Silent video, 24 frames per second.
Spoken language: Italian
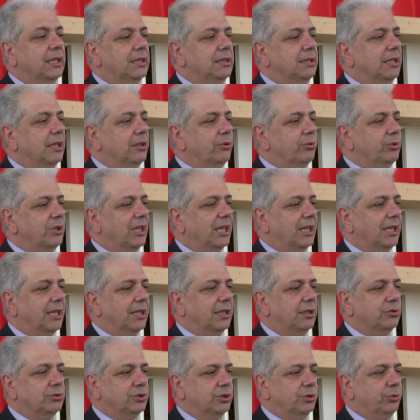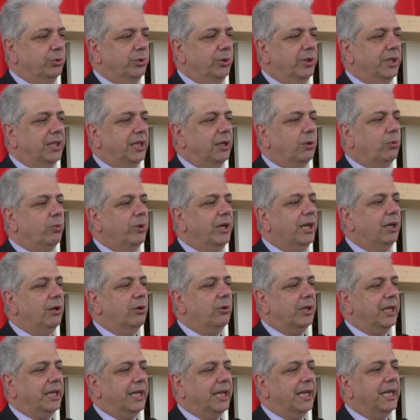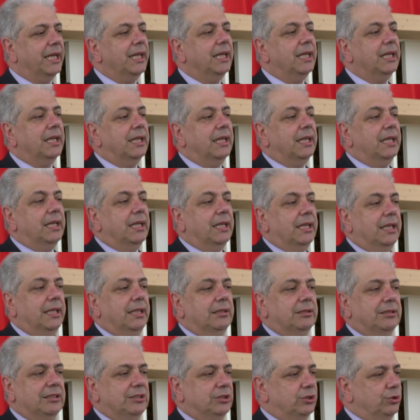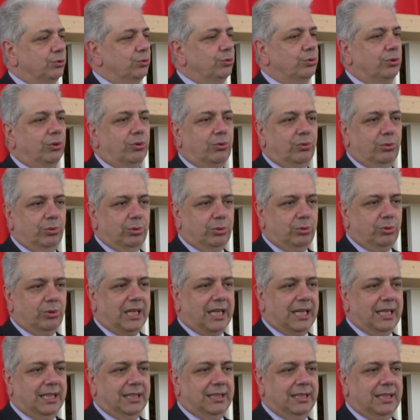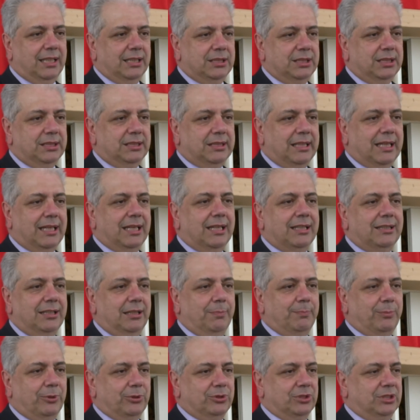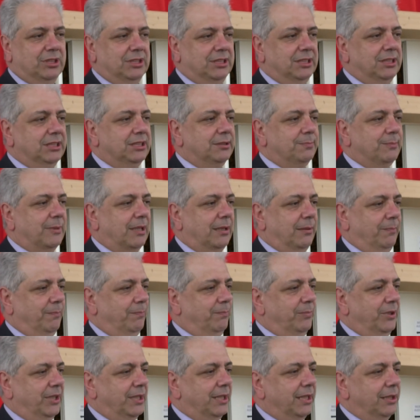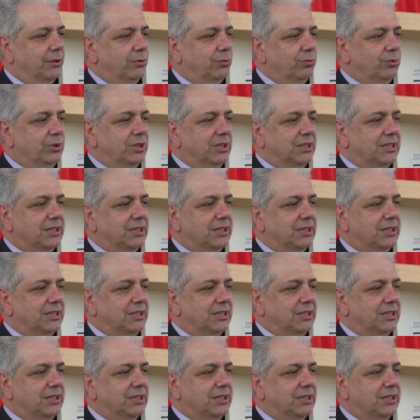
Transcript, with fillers: di aiutare a ricostruire quello che è il tessuto culturale della città del post-sisma, perché tutti